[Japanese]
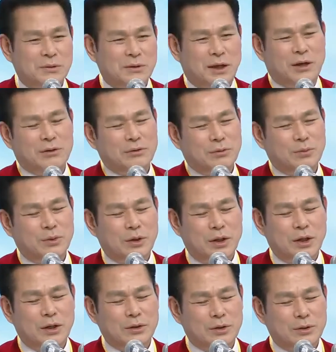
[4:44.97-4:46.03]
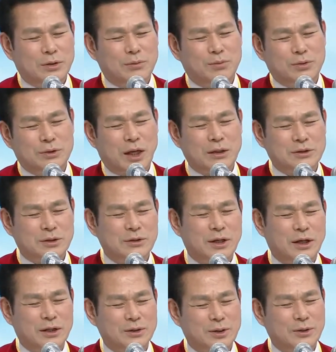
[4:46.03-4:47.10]
もえ
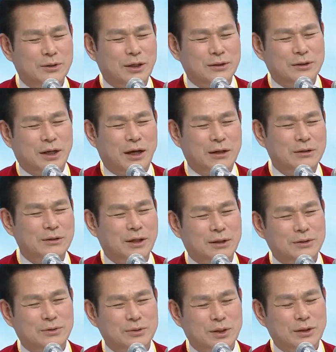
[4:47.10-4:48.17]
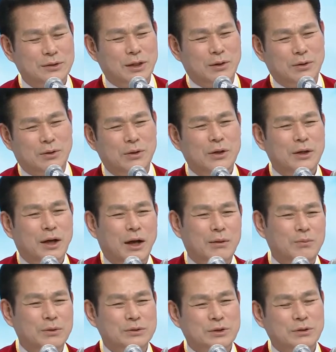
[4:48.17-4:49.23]
赤ちゃんはみんな心はきれいで
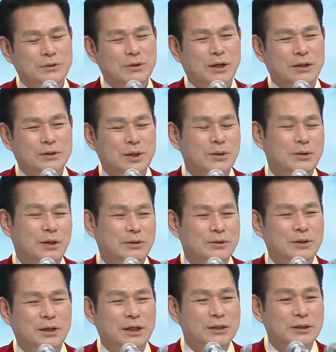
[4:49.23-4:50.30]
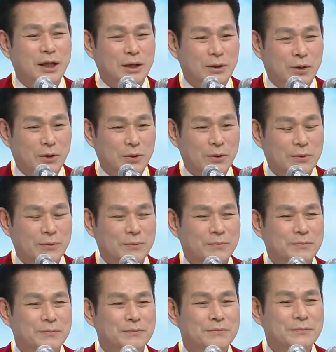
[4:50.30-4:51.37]
しょう悪を持って生まれるなん
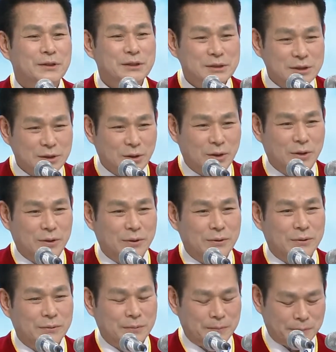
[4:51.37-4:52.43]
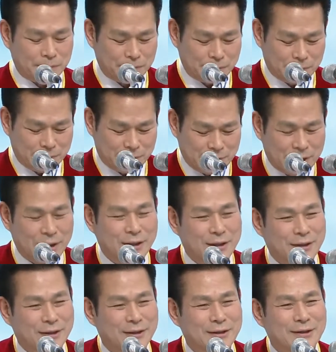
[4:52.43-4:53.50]
てことありますかありま
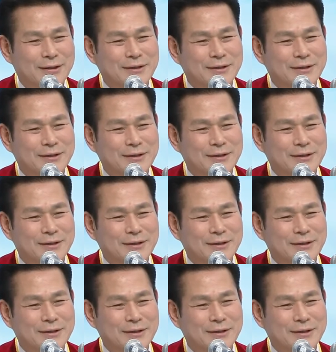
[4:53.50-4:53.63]
す